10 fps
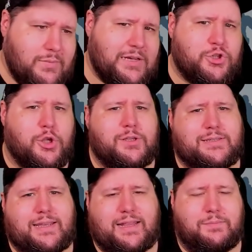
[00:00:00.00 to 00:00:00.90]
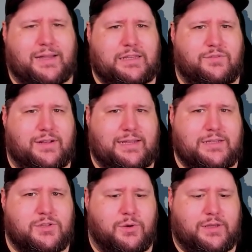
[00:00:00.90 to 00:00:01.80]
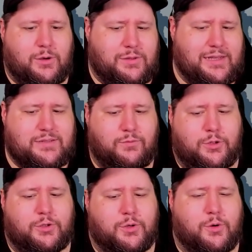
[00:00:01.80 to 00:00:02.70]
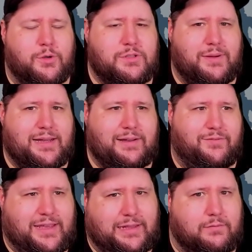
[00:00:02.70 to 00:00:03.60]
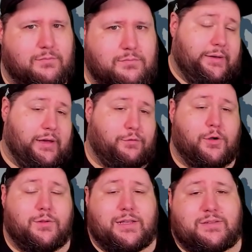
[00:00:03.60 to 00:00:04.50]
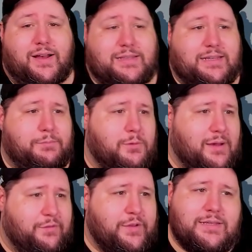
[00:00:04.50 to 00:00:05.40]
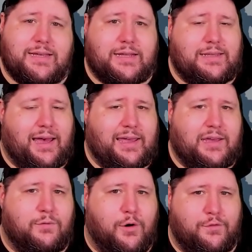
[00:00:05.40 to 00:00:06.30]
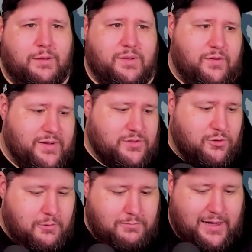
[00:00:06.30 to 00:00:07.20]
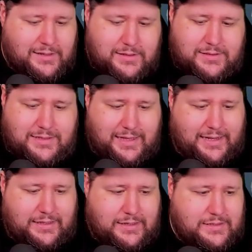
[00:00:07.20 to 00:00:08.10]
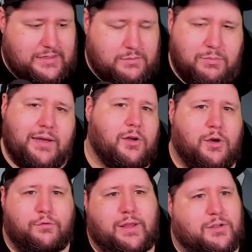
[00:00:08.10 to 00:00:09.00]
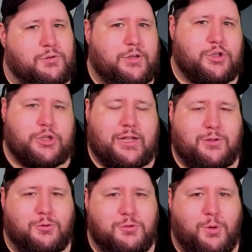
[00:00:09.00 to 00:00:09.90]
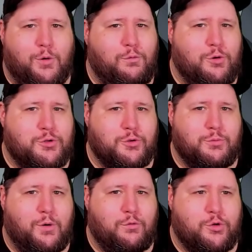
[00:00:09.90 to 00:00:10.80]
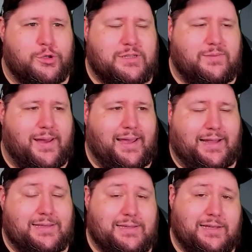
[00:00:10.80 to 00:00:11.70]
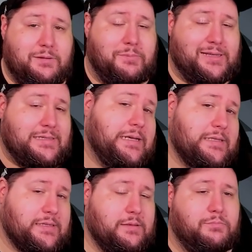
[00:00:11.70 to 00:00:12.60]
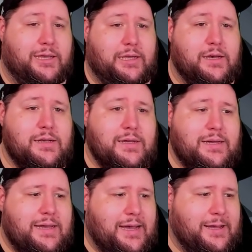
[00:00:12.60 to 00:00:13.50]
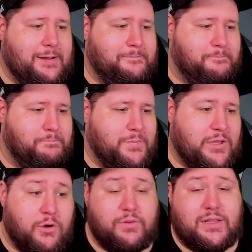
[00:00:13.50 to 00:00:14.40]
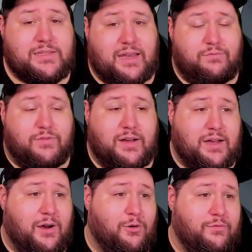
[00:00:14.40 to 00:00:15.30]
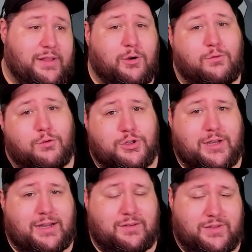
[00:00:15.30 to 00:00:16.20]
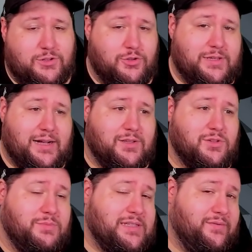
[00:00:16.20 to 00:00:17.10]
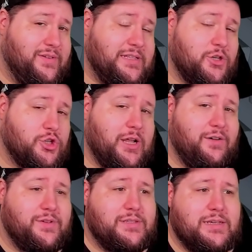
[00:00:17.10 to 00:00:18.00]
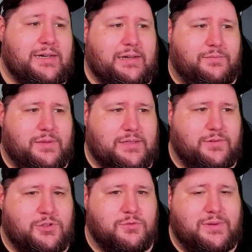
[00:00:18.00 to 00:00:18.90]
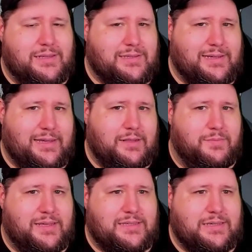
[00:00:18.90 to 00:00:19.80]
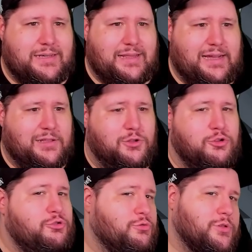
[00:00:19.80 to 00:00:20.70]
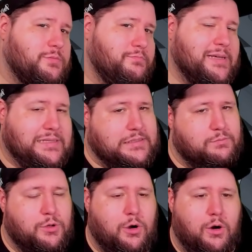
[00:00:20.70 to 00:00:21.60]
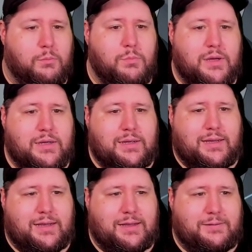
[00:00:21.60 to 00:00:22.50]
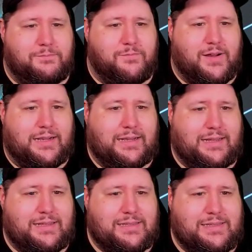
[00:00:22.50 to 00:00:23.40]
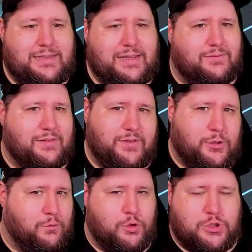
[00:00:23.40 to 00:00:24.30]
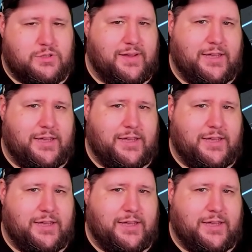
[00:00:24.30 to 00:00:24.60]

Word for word: schaut euch das gerne mal an. Ich verlinke es euch. Auch das wollte ich euch heute mal erwähnen. Ja, Freunde, und das war's. Ich habe heute mal viele Sachen hier reingeworfen, damit wir mal so ein kompaktes, kleines, ich bringe euch auf den aktuellen Stand rund um Overwatch, rund um Overwatch 2, alle Sachen, die passiert sind, bringe. Ähm, ich hoffe, dass einfach, auch wenn Overwatch gerade, wie ich schon sagte, so ein bisschen im Winterschlaf ist, dass wir zumindest regelmäßig kleine News-Bits bekommen, ähm, weil irgendwann wird Overwatch 2